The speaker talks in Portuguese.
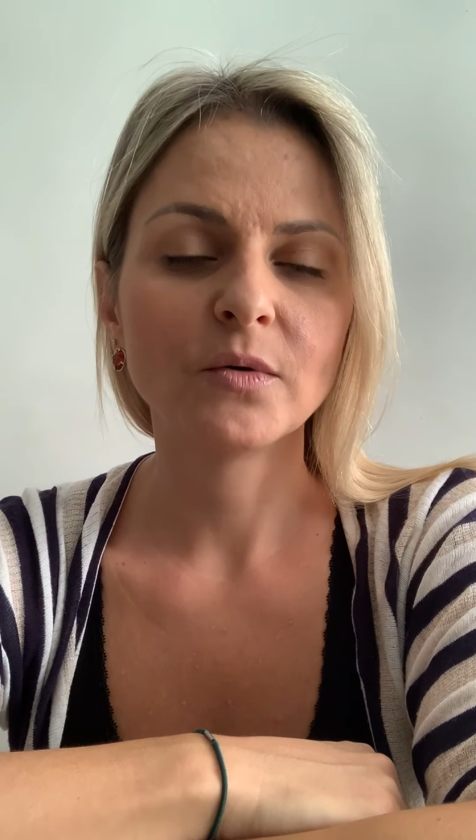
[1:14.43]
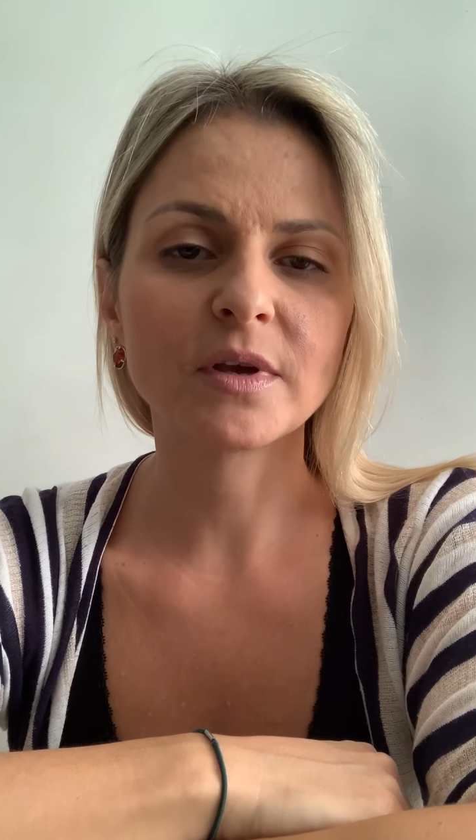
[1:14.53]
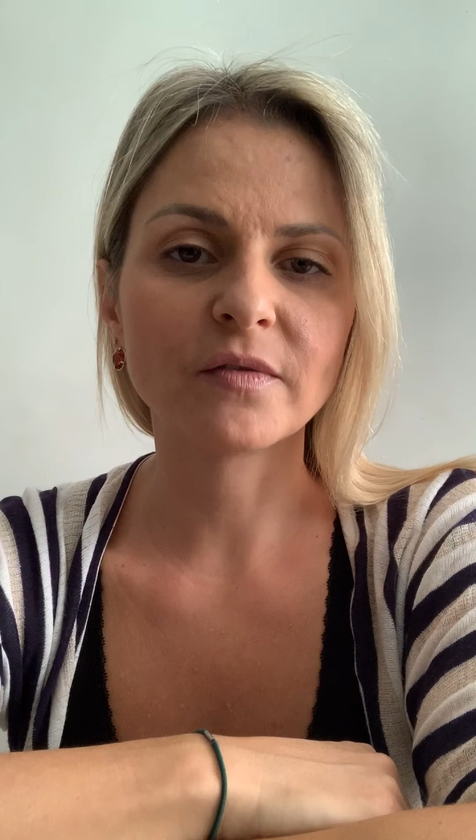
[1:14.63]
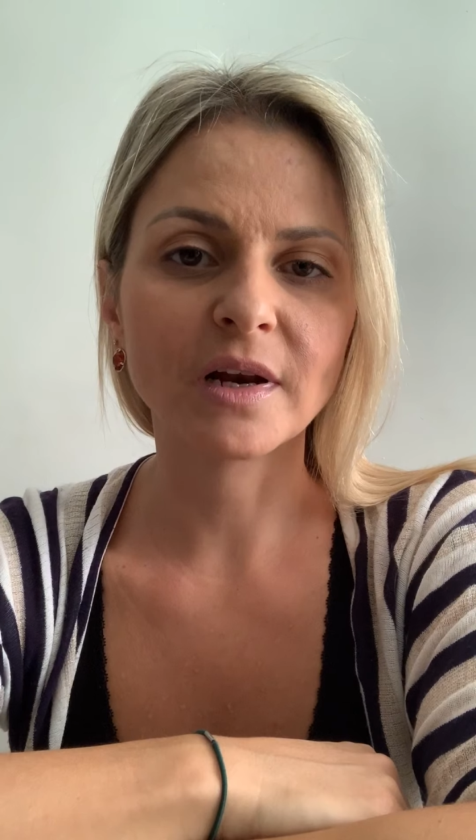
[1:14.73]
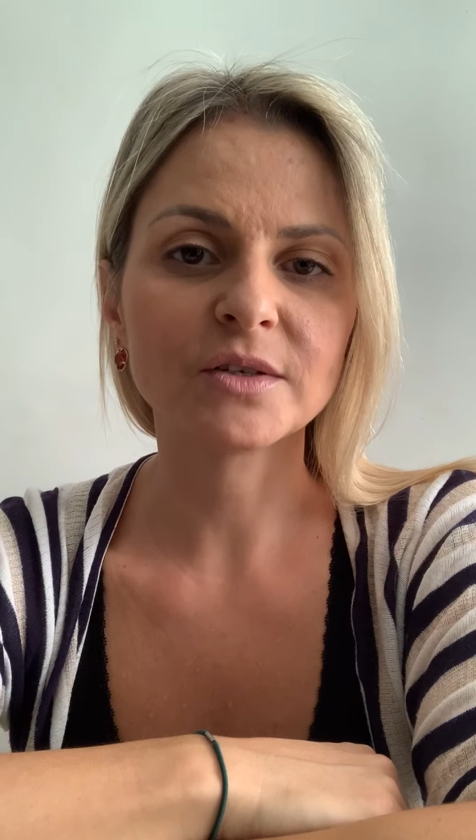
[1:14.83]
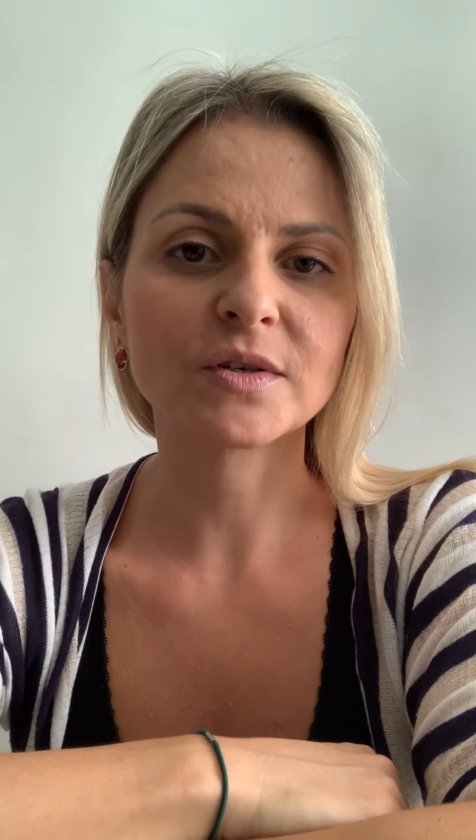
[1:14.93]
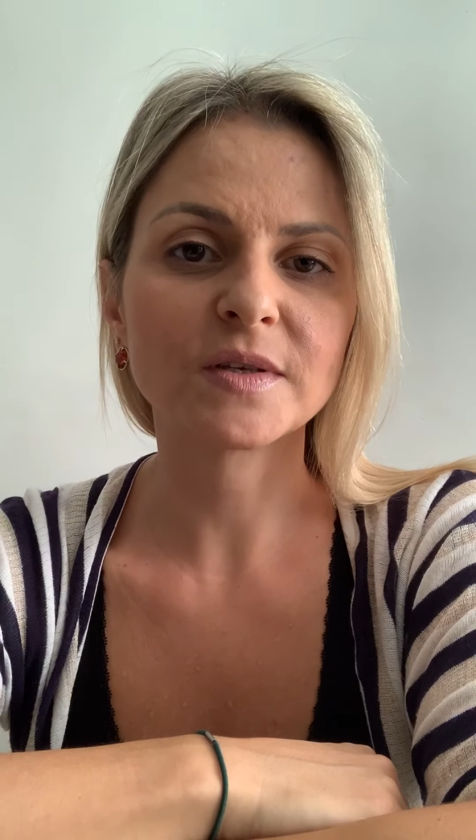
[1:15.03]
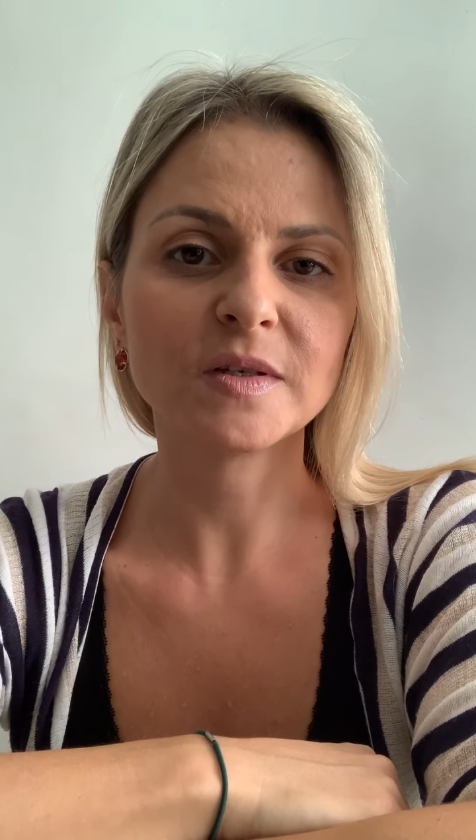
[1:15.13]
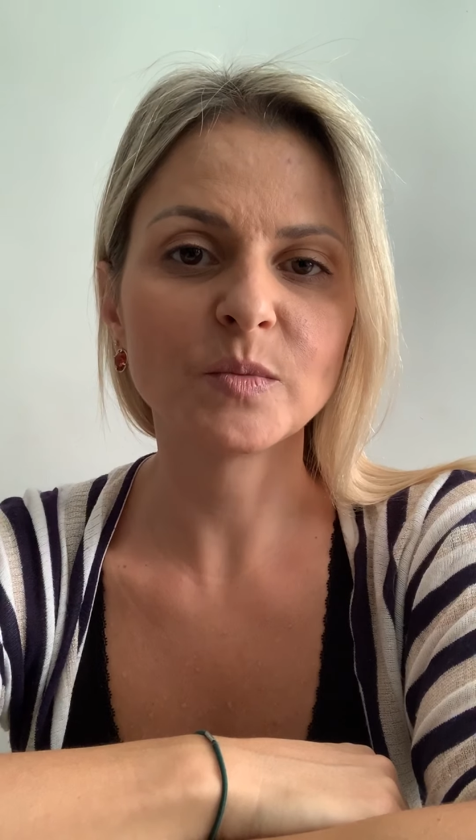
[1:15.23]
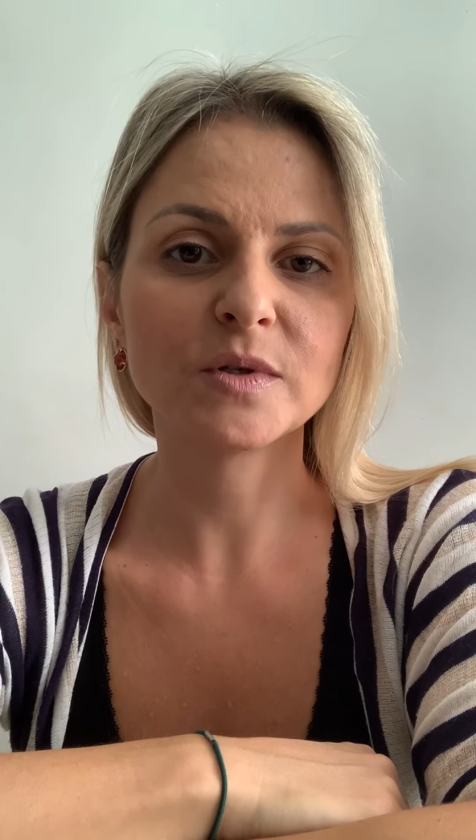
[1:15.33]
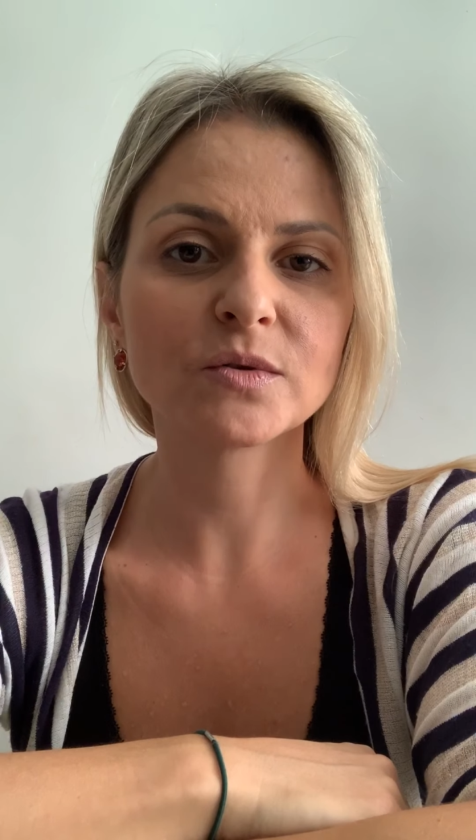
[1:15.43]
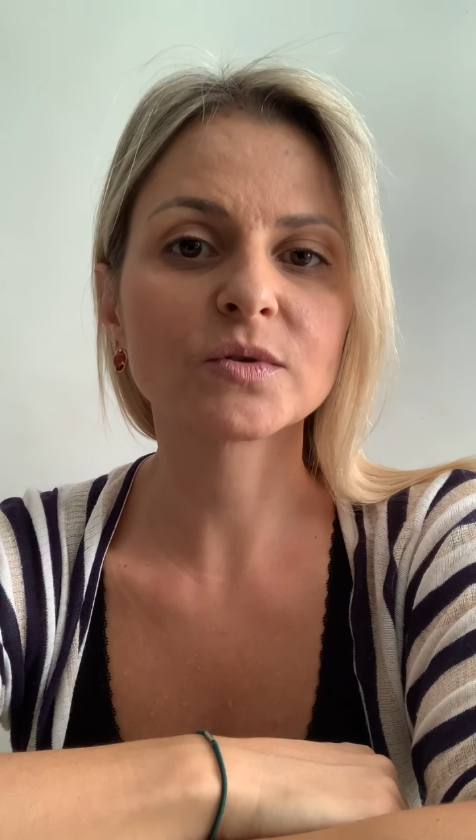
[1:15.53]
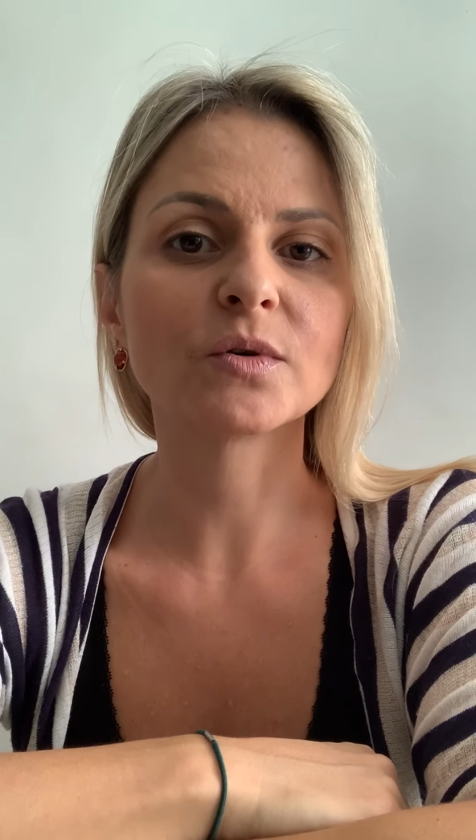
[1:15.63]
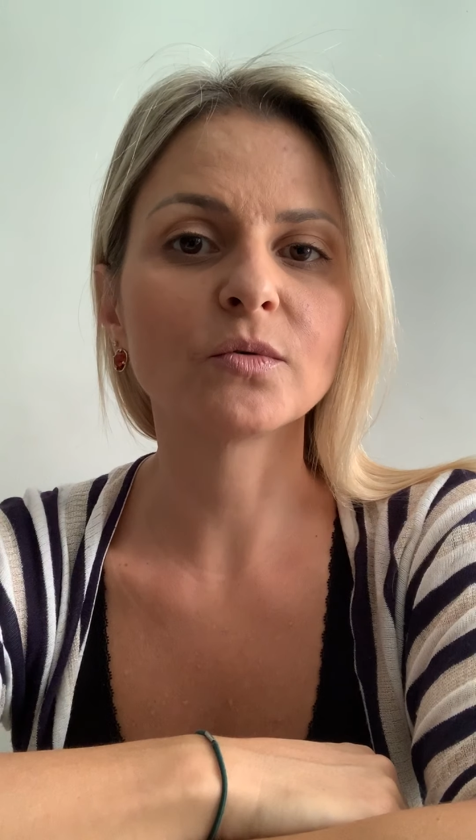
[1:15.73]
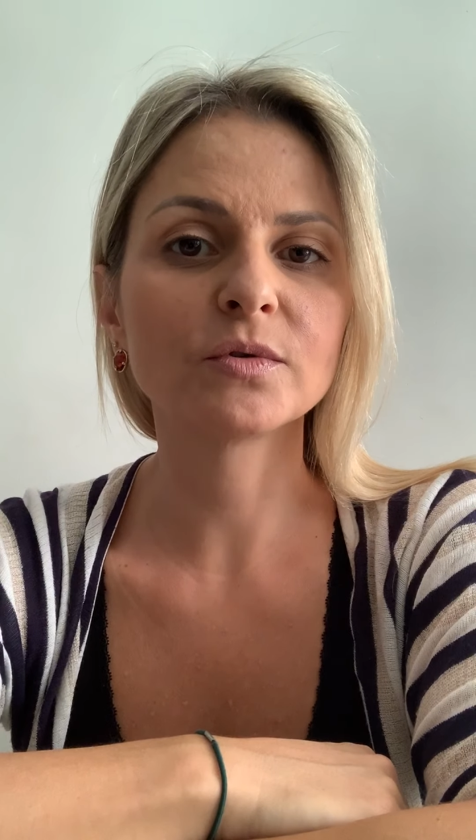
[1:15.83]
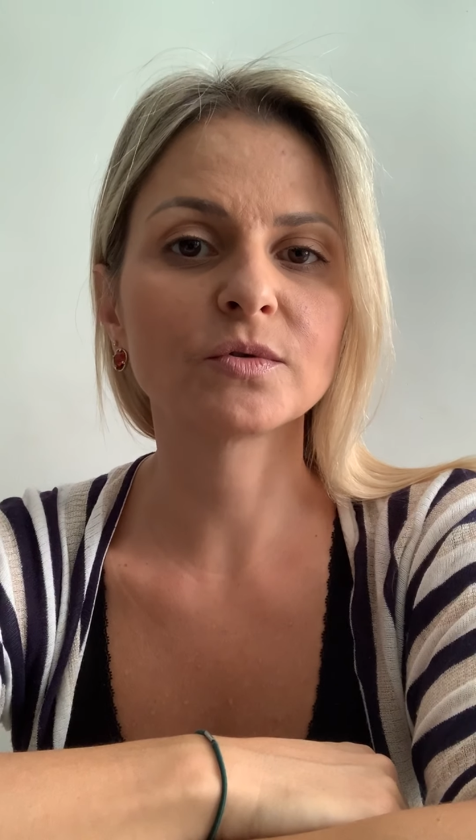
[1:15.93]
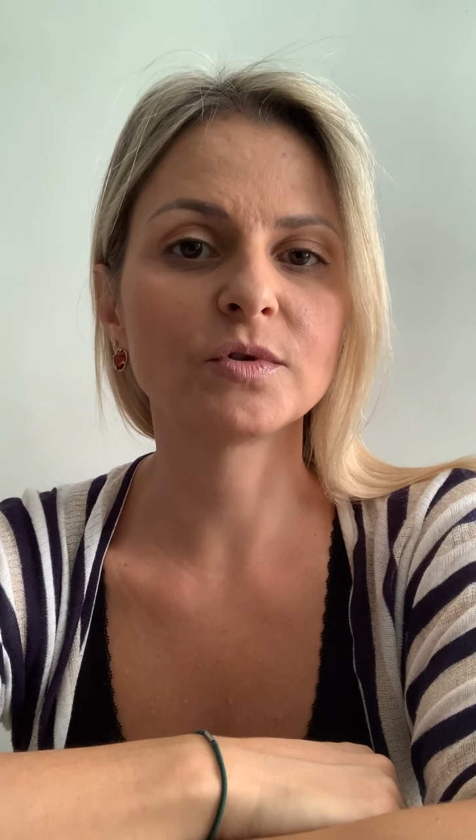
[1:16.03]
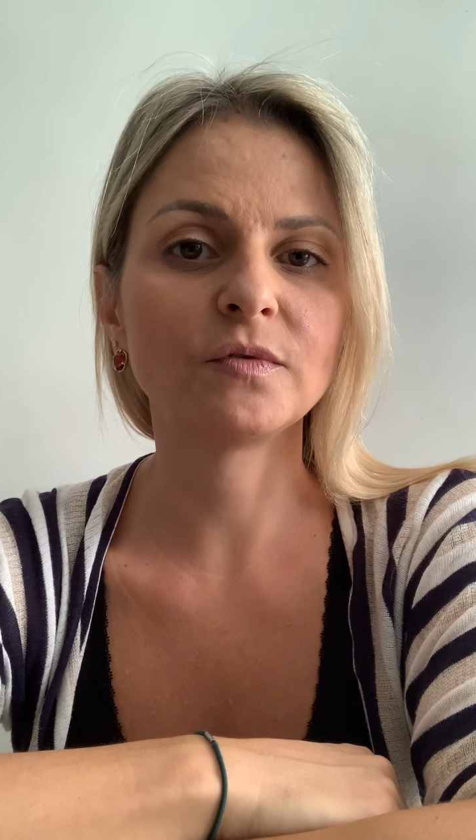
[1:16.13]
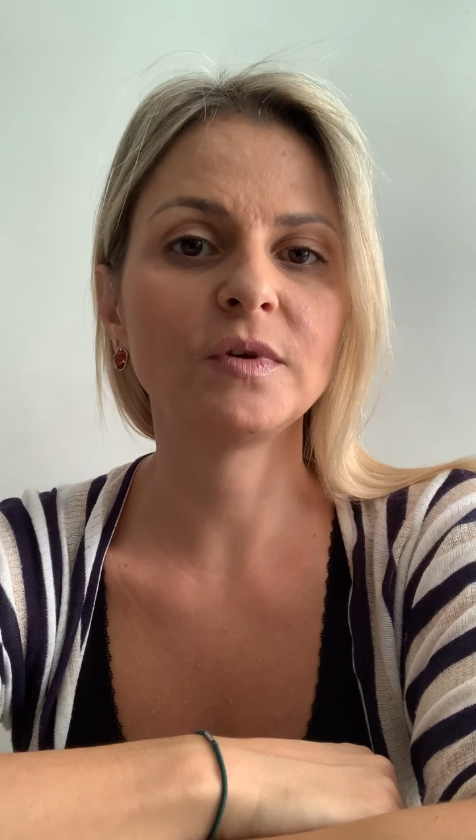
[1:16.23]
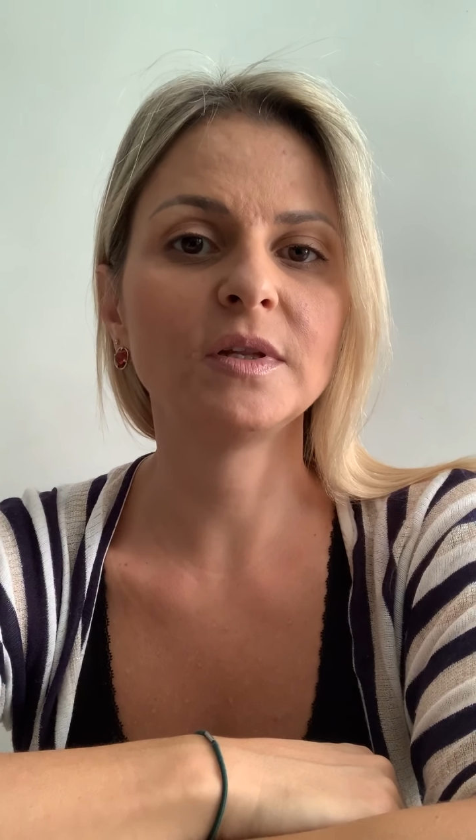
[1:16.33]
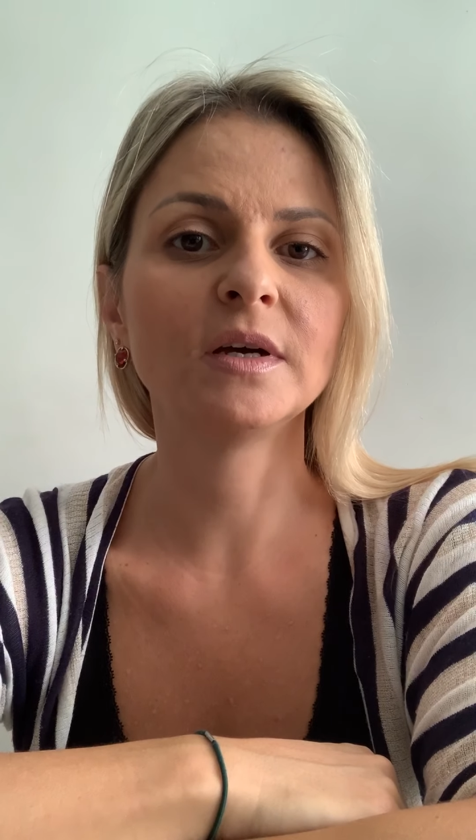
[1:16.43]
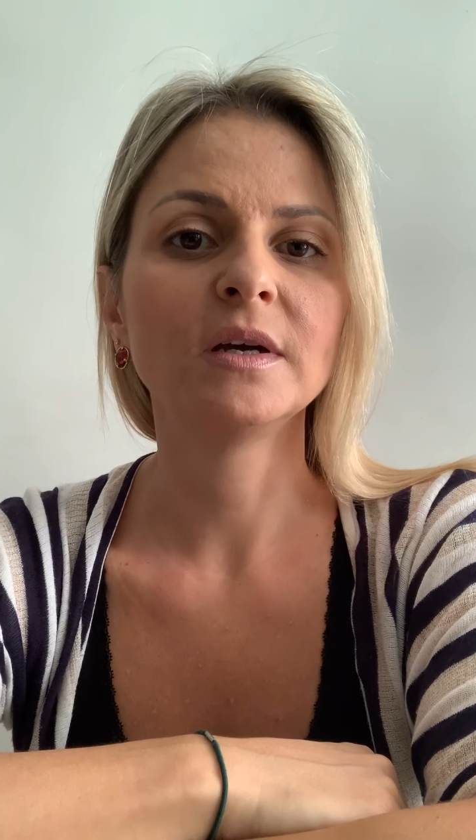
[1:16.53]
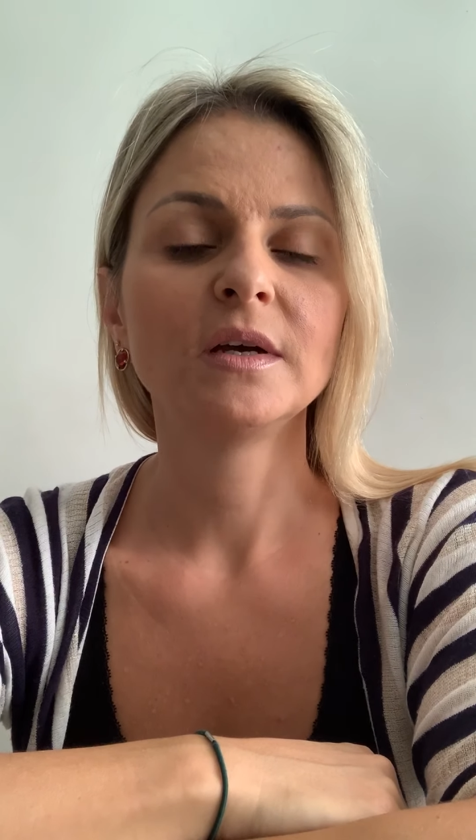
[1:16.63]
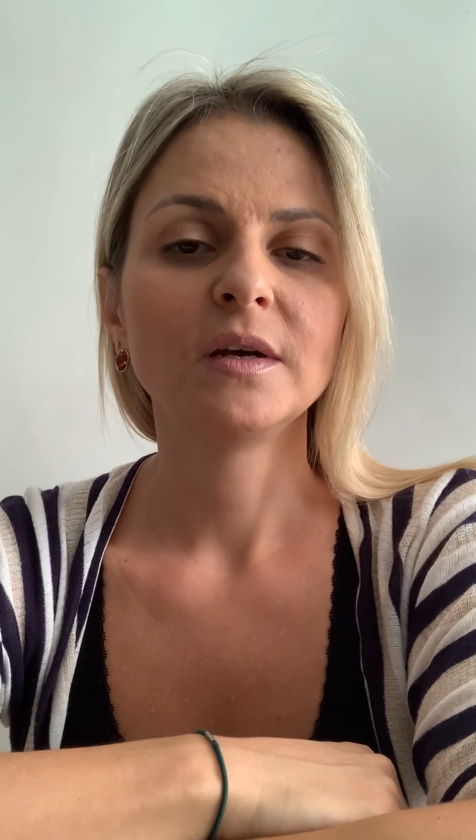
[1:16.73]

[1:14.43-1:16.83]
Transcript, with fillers: o equivalente a seis meses do seu custo de vida